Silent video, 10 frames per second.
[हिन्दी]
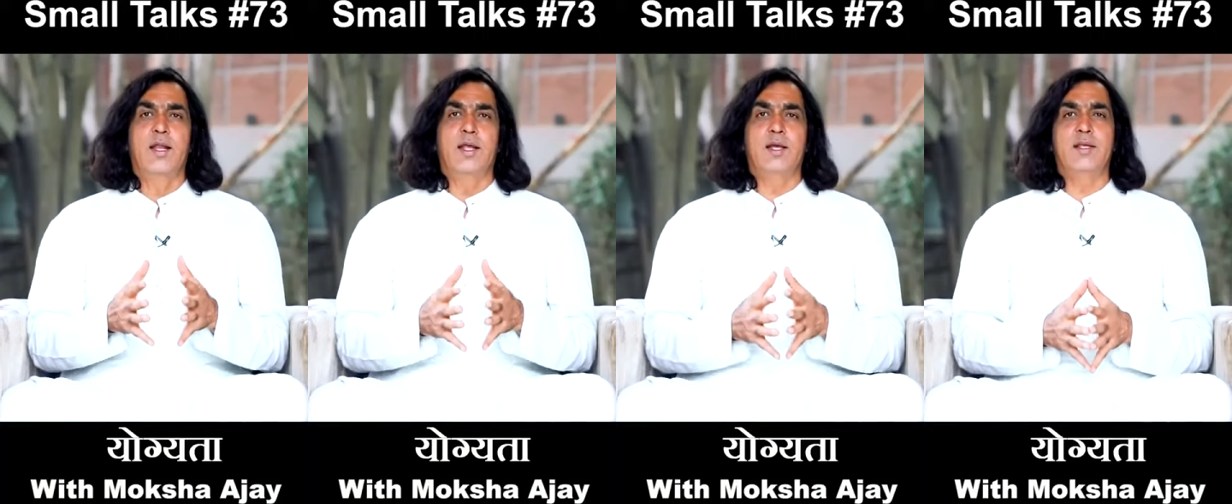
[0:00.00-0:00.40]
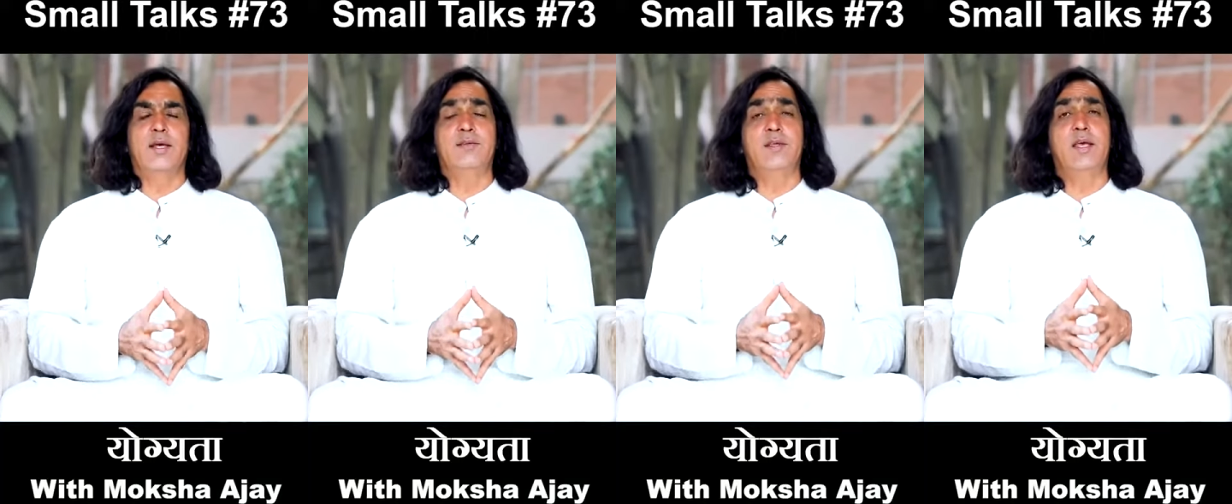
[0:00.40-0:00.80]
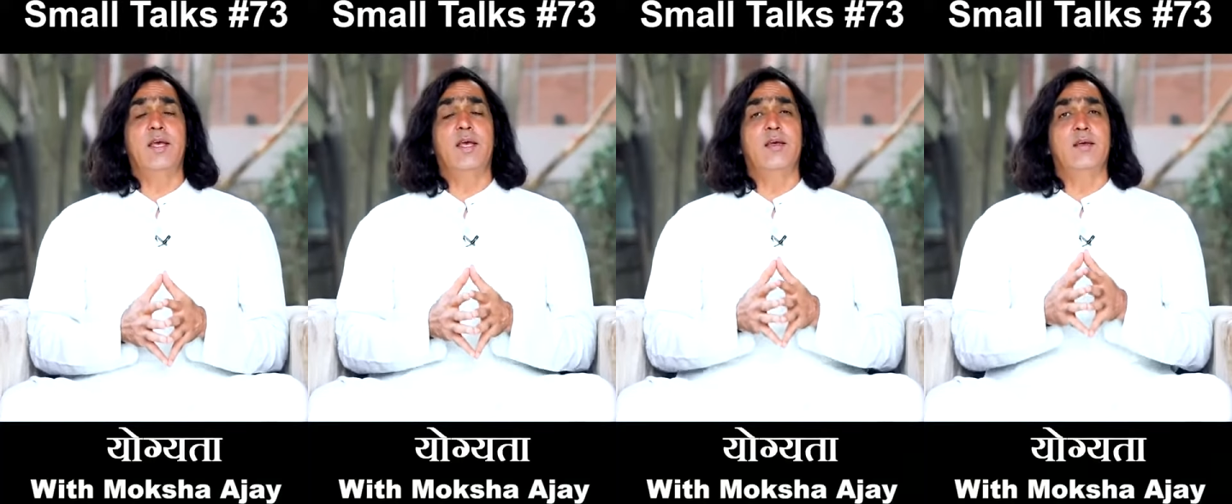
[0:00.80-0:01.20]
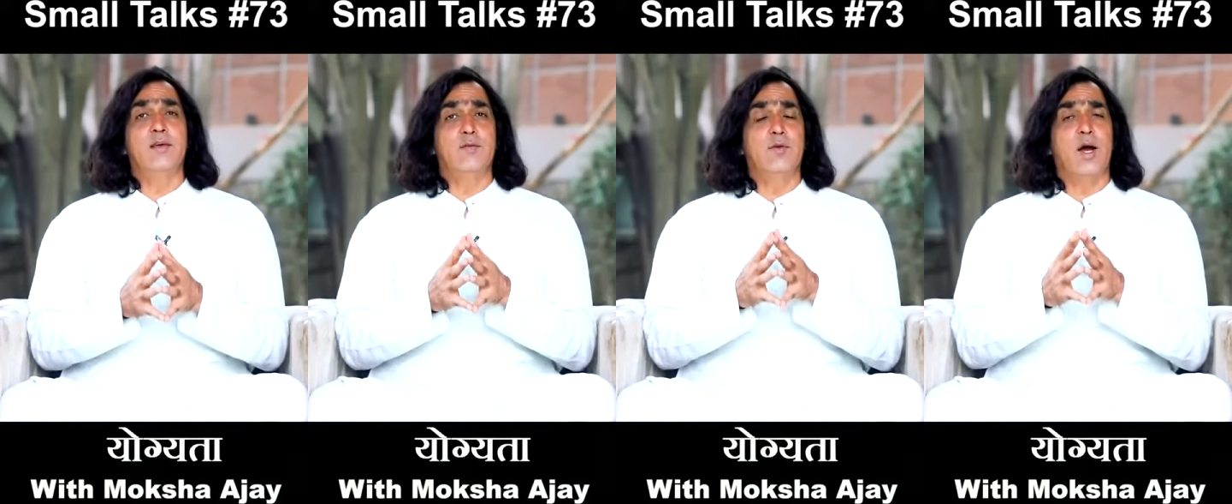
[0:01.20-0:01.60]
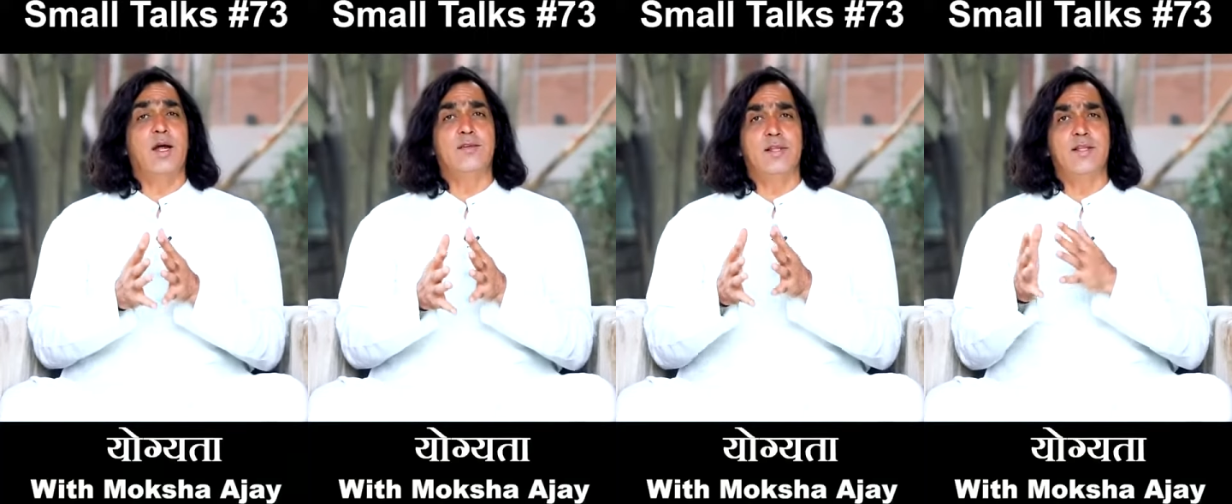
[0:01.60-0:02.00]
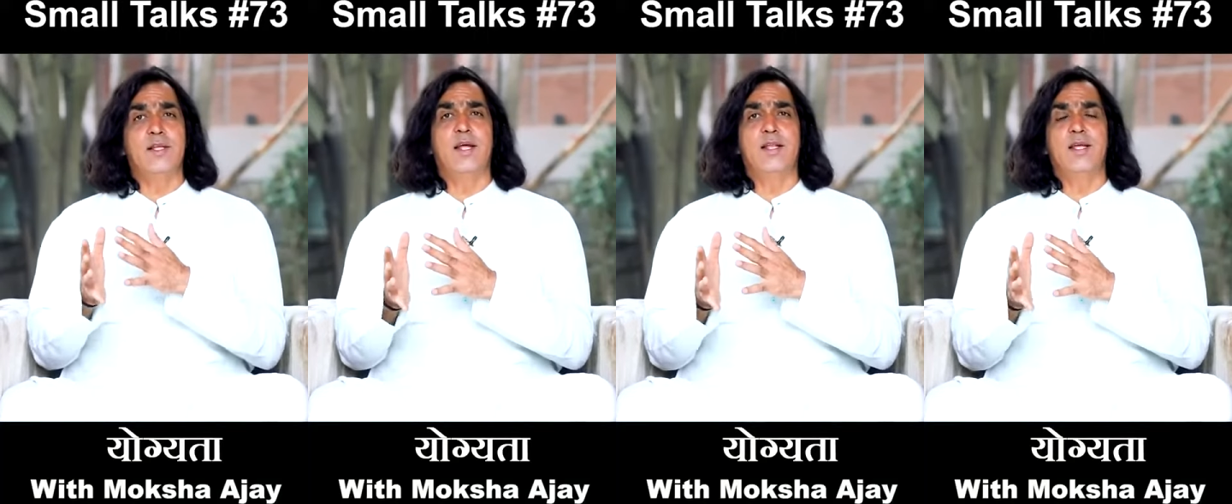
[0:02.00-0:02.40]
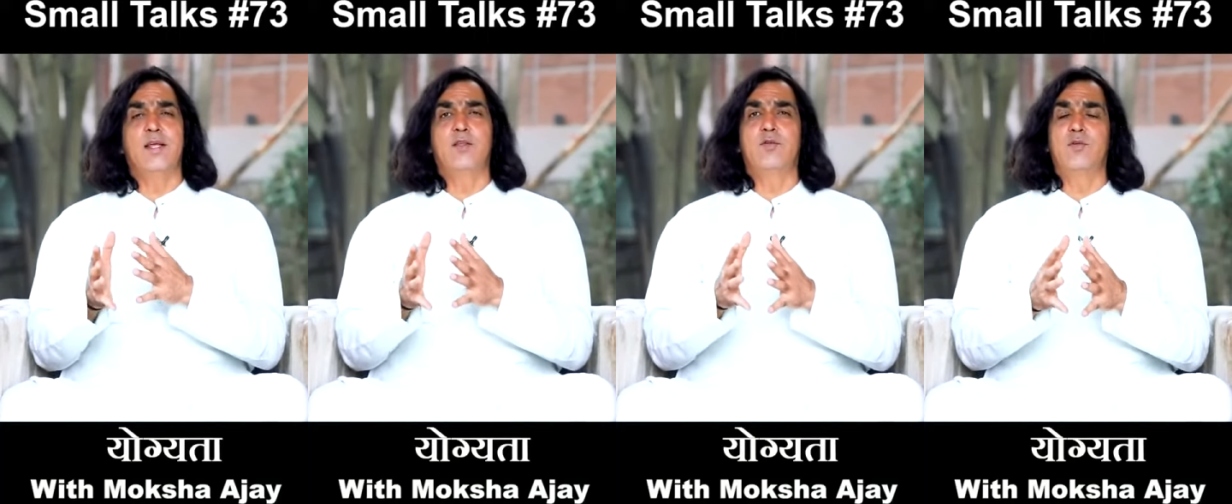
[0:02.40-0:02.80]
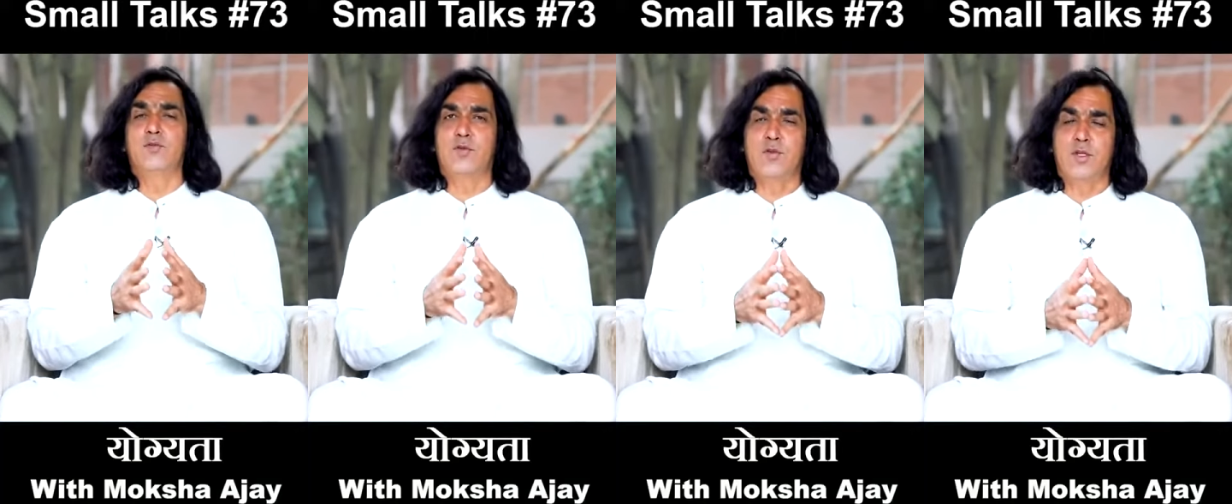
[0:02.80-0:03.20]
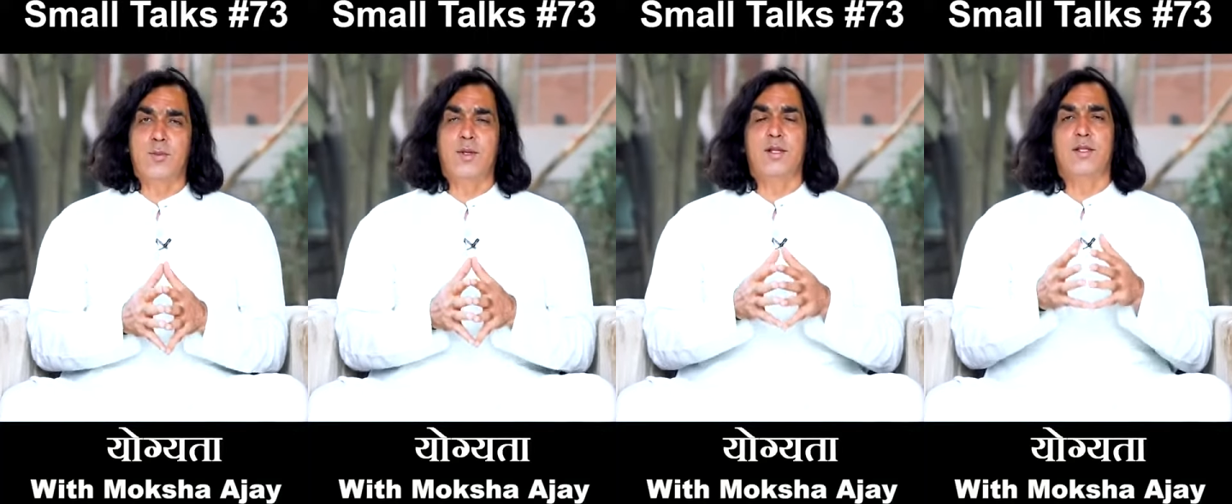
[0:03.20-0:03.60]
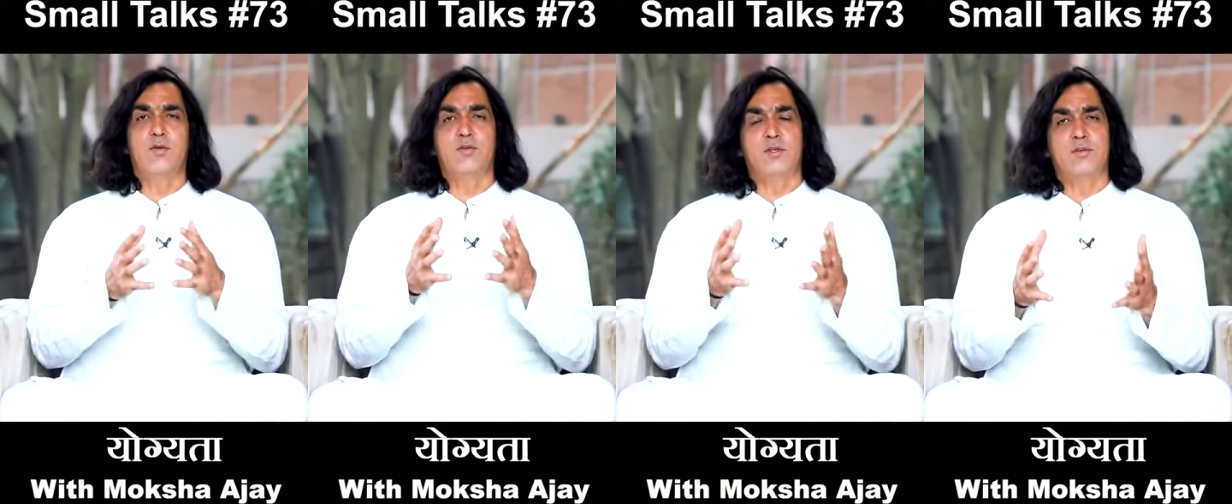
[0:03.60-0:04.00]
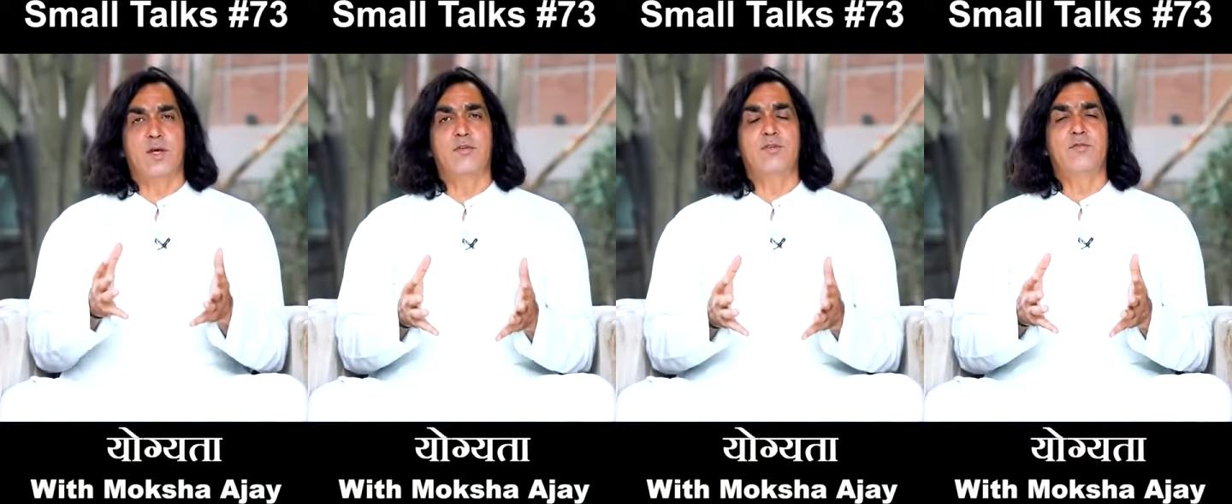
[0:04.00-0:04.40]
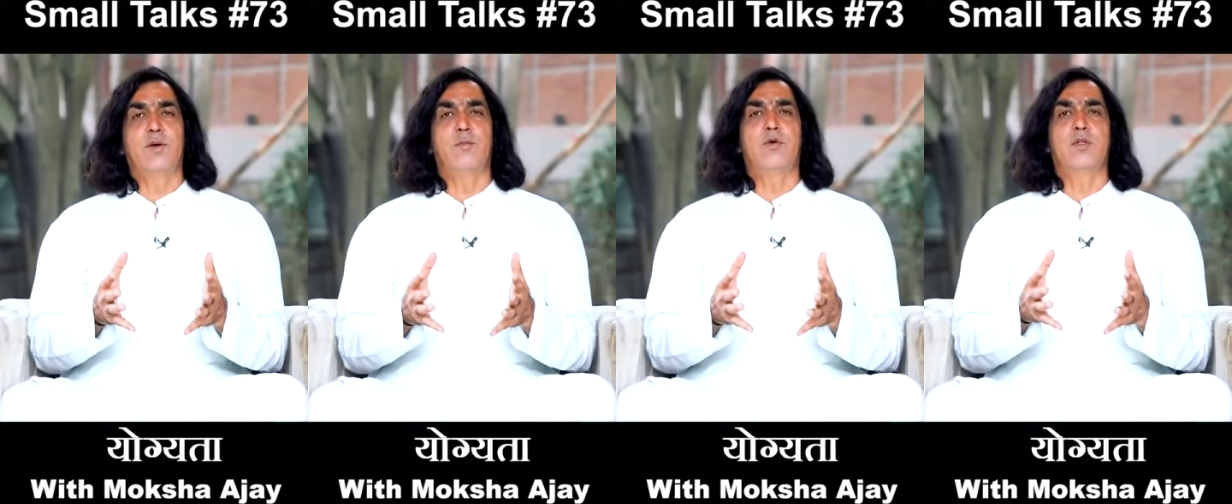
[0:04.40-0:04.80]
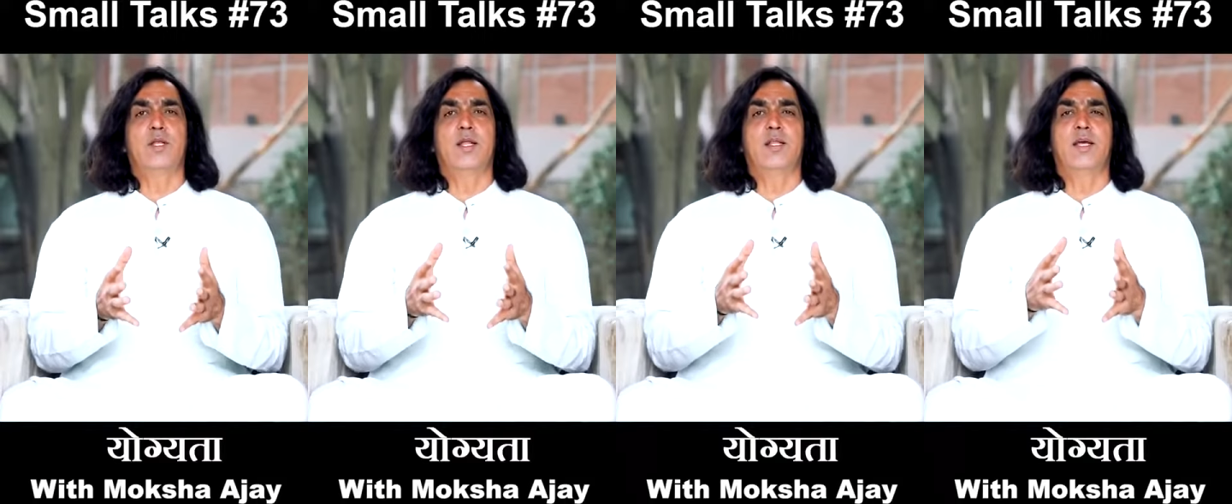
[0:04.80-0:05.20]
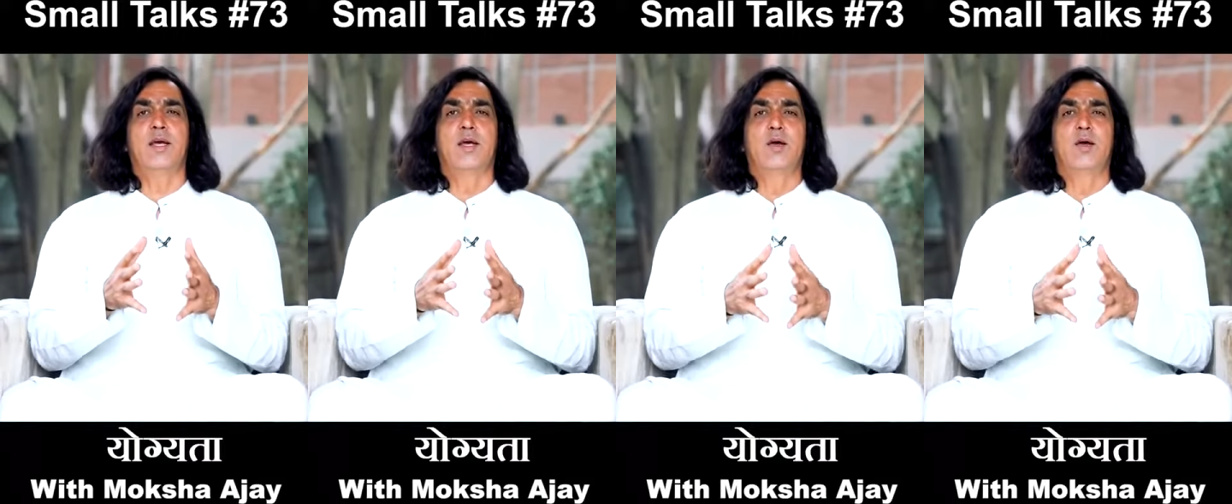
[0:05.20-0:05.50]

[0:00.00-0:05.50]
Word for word: लेकिन जैसे ही वो कार चलती रहती है तो वो सुंदर भी लगती है उसकी साफ सफाई भी होती रहती है